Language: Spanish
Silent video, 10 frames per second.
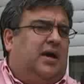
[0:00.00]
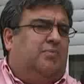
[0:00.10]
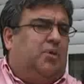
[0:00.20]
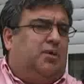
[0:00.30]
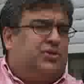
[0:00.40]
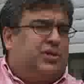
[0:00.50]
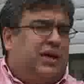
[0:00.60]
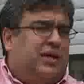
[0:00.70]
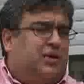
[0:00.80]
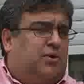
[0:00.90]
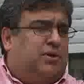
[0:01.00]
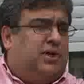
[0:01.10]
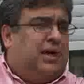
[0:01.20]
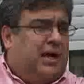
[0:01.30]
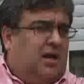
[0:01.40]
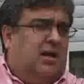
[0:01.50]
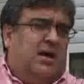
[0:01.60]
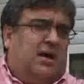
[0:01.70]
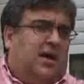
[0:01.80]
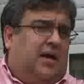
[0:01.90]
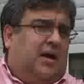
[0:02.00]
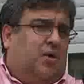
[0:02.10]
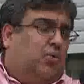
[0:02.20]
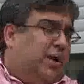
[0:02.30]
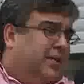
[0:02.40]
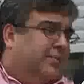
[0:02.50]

en Buenos Aires, donde él era un